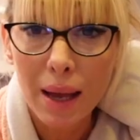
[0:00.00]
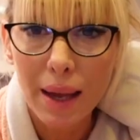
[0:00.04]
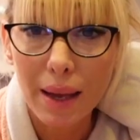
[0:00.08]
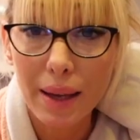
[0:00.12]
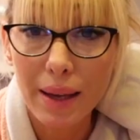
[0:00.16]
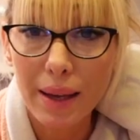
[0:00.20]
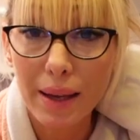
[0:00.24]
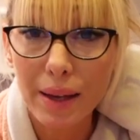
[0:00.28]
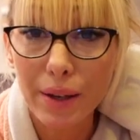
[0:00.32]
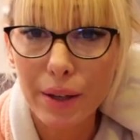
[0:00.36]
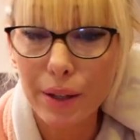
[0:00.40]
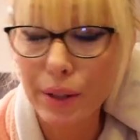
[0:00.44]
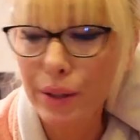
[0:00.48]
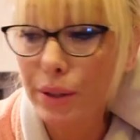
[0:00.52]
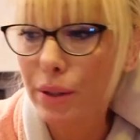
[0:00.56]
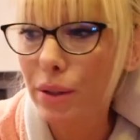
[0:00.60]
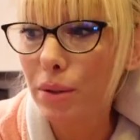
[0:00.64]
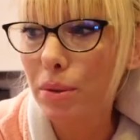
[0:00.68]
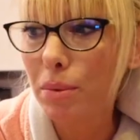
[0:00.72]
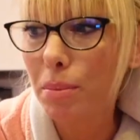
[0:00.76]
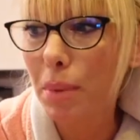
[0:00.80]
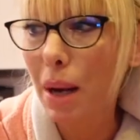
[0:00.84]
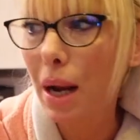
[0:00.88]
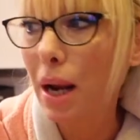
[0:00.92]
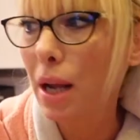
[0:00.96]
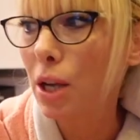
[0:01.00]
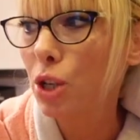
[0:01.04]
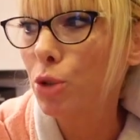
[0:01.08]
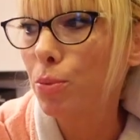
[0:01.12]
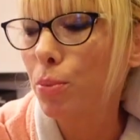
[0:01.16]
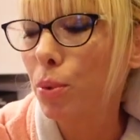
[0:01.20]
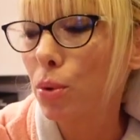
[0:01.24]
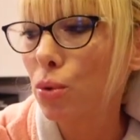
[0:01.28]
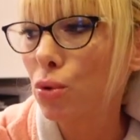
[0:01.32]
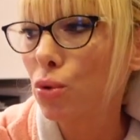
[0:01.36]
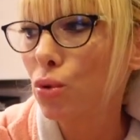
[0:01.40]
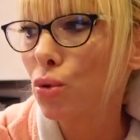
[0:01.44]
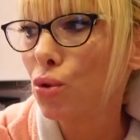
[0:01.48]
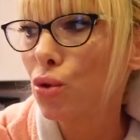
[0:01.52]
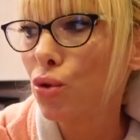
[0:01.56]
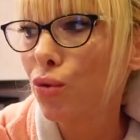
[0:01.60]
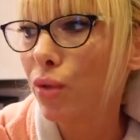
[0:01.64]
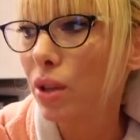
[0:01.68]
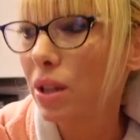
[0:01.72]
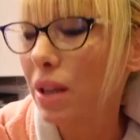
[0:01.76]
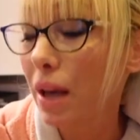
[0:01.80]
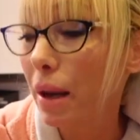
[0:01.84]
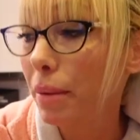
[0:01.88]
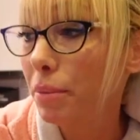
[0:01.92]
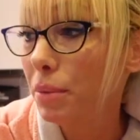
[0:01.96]
Et bah là, je pense que je
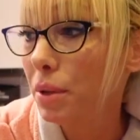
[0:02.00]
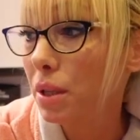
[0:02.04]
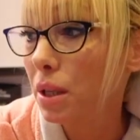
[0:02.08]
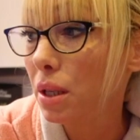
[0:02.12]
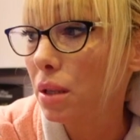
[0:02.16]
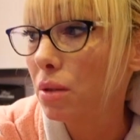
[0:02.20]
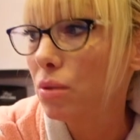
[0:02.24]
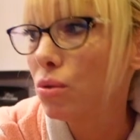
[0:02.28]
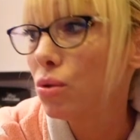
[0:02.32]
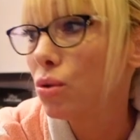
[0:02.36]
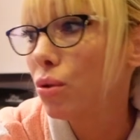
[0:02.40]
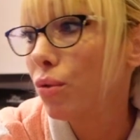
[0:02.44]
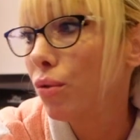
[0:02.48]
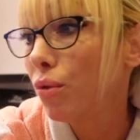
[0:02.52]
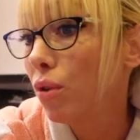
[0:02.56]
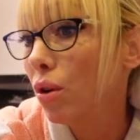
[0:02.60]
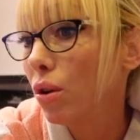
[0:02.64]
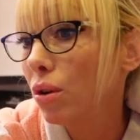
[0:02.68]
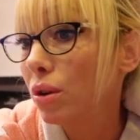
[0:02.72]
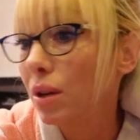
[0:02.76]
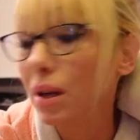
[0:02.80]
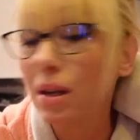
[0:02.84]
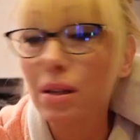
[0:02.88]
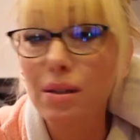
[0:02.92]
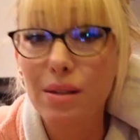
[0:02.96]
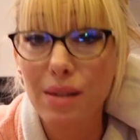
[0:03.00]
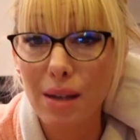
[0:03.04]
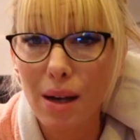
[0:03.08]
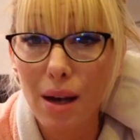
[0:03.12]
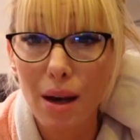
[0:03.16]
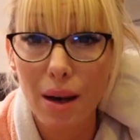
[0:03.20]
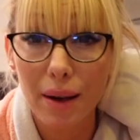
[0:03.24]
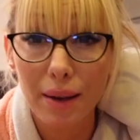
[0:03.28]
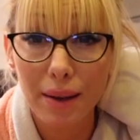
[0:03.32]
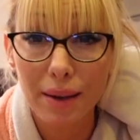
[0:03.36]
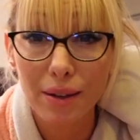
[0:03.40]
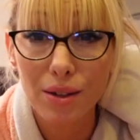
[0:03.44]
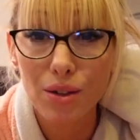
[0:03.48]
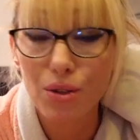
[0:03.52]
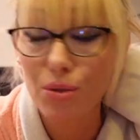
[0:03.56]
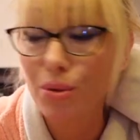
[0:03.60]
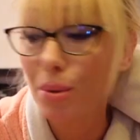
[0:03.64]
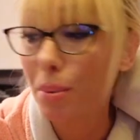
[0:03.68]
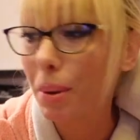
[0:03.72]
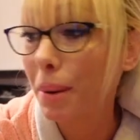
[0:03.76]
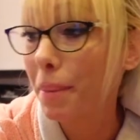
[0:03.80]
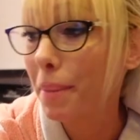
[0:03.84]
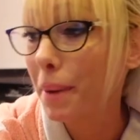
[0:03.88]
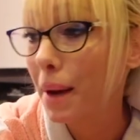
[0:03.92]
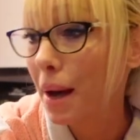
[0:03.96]
vais terminer ce vlog, hein, ça à rien, je vais
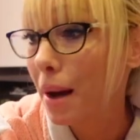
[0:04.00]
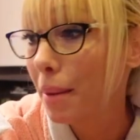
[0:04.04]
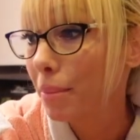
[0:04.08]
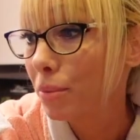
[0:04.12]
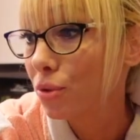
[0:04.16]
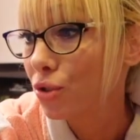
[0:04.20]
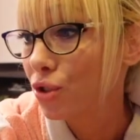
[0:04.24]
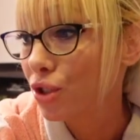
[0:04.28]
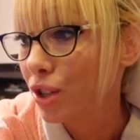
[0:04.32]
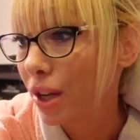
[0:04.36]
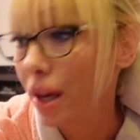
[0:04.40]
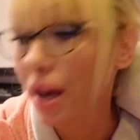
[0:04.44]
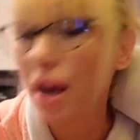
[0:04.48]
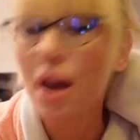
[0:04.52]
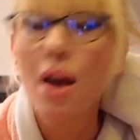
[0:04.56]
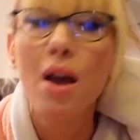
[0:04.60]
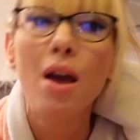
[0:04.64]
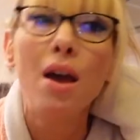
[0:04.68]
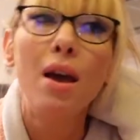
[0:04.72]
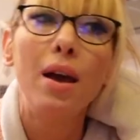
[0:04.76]
préparer à manger,